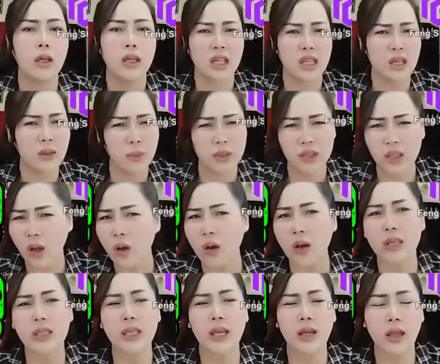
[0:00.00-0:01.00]
kê bật
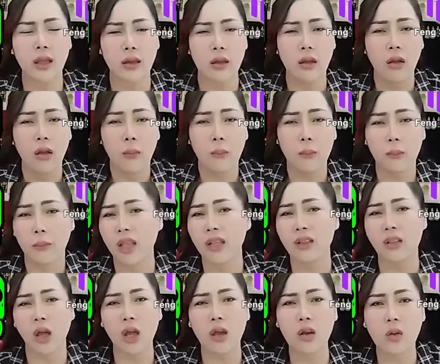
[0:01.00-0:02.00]
thoi chăng ạ men
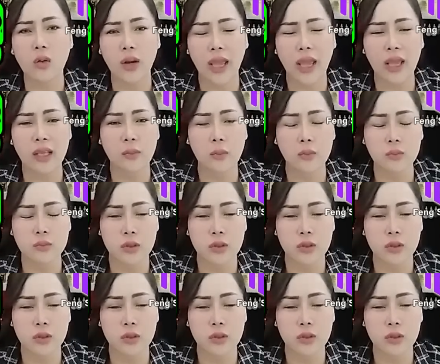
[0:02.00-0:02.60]
tới khun ai